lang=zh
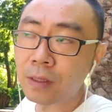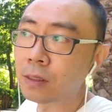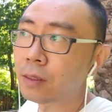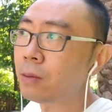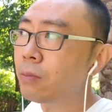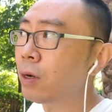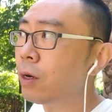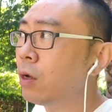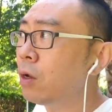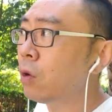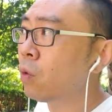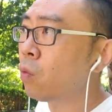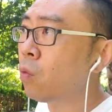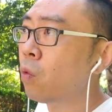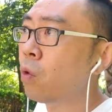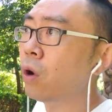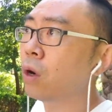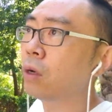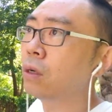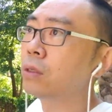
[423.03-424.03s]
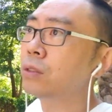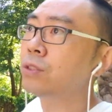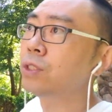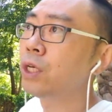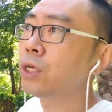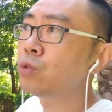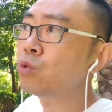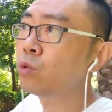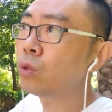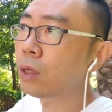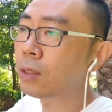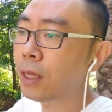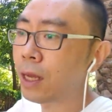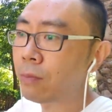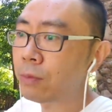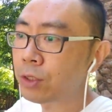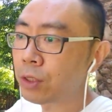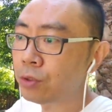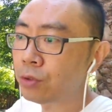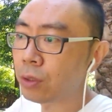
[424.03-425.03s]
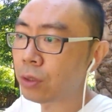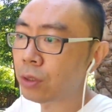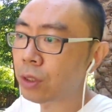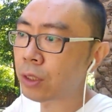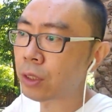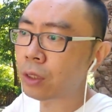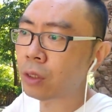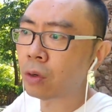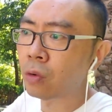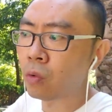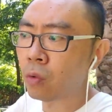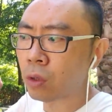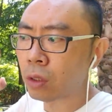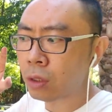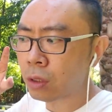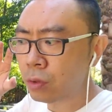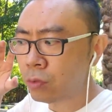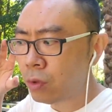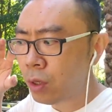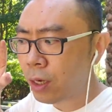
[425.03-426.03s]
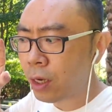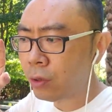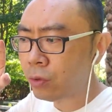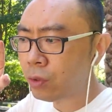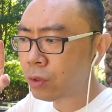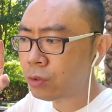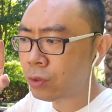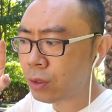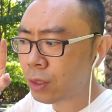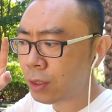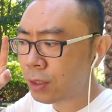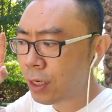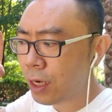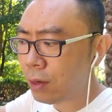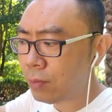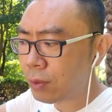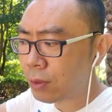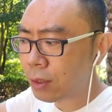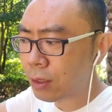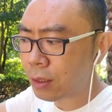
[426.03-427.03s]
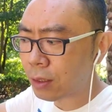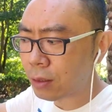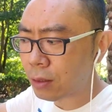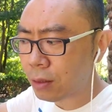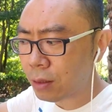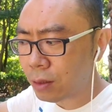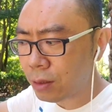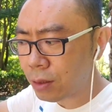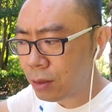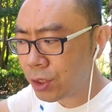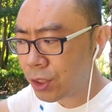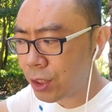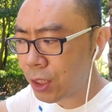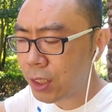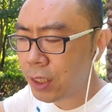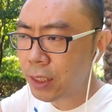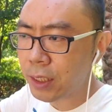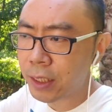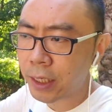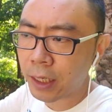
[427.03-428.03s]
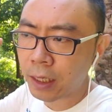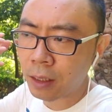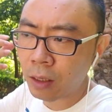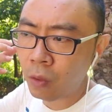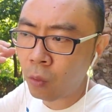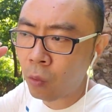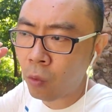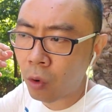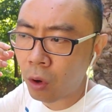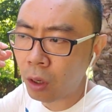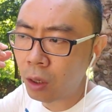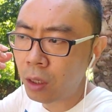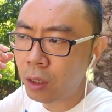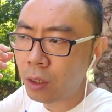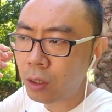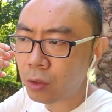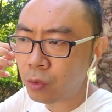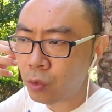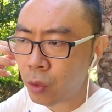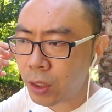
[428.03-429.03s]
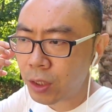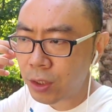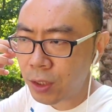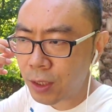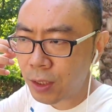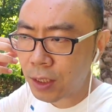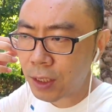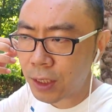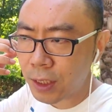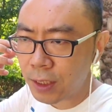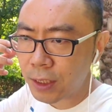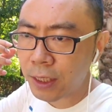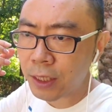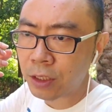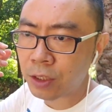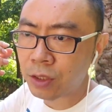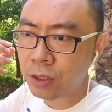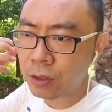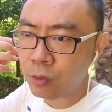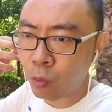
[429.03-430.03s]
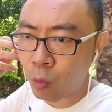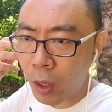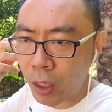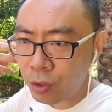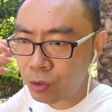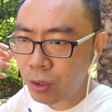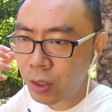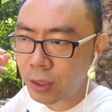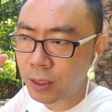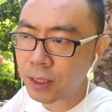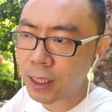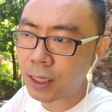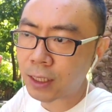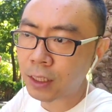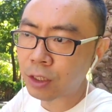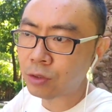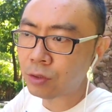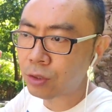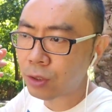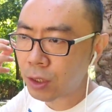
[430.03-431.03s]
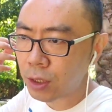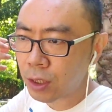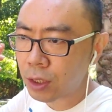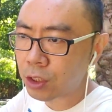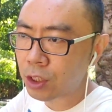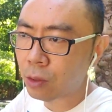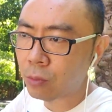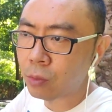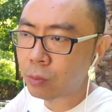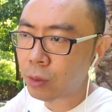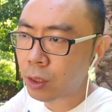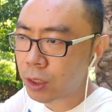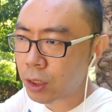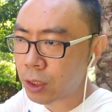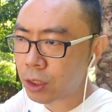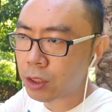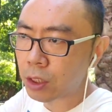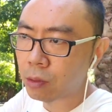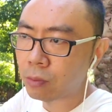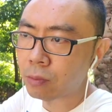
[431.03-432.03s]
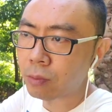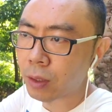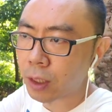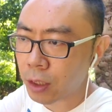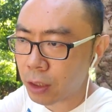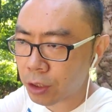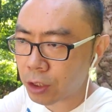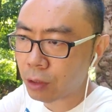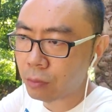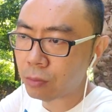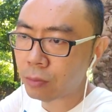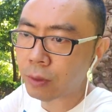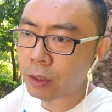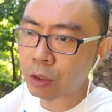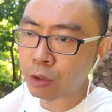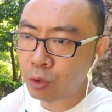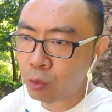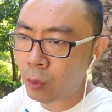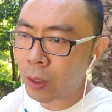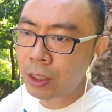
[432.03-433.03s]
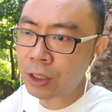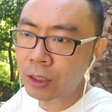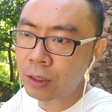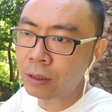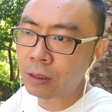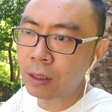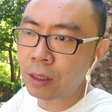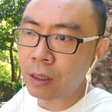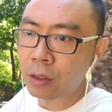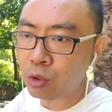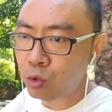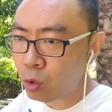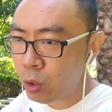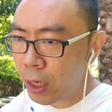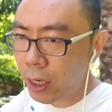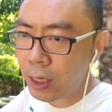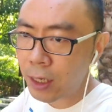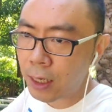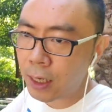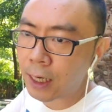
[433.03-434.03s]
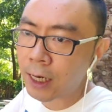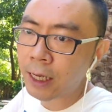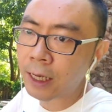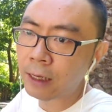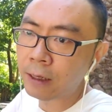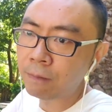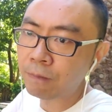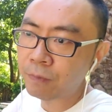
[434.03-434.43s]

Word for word: 那么我接触到他们这群人以后，我越来越觉得他们的理念和我原先的理念是完全一样的，就是一个小目标一个小目标一个小目标的去完成，虽然很累。